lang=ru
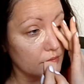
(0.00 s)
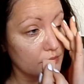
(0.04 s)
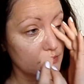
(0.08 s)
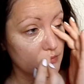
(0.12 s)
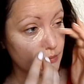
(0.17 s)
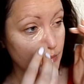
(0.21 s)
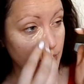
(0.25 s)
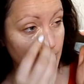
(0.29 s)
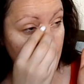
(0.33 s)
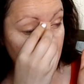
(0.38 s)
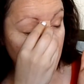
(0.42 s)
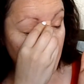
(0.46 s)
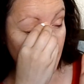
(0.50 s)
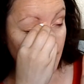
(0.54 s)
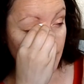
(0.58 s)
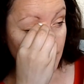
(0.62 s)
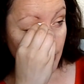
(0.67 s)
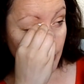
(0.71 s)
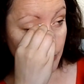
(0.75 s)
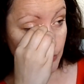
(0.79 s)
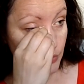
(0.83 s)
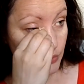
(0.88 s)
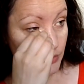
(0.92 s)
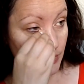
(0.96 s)
Благодаря
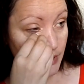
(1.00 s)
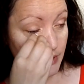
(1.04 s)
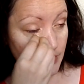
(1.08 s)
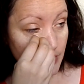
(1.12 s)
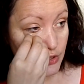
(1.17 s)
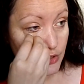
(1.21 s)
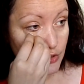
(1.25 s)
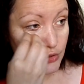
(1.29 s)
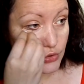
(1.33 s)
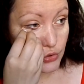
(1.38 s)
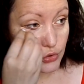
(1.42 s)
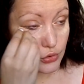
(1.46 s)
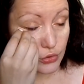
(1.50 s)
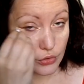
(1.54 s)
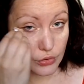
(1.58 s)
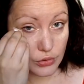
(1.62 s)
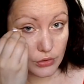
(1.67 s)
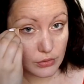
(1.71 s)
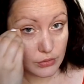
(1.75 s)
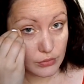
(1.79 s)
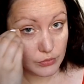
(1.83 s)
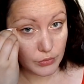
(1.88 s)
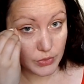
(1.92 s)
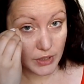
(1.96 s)
тому, конечно, что
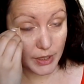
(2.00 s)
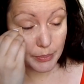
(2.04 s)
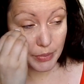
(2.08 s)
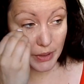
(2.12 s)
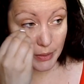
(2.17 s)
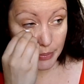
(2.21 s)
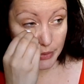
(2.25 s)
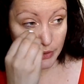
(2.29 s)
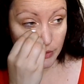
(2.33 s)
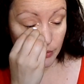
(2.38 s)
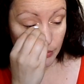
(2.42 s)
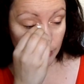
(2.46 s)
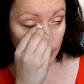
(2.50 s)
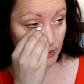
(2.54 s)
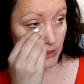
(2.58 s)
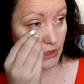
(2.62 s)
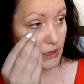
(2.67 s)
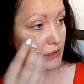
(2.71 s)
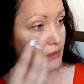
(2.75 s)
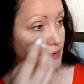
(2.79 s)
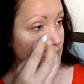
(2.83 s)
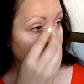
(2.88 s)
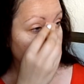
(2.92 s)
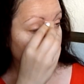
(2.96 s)
у меня папа грузин,
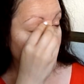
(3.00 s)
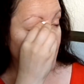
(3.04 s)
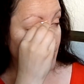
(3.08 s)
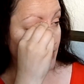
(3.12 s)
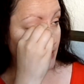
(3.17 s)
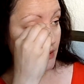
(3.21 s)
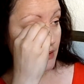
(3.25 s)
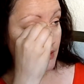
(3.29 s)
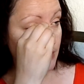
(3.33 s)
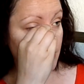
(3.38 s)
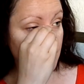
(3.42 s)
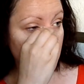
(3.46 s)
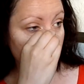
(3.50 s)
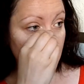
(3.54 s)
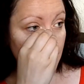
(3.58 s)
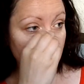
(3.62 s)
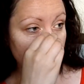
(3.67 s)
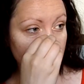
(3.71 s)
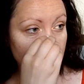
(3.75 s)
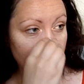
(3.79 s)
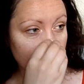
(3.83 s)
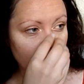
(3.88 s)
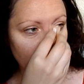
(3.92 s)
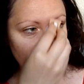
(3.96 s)
а,
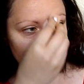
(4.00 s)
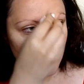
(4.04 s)
соответственно,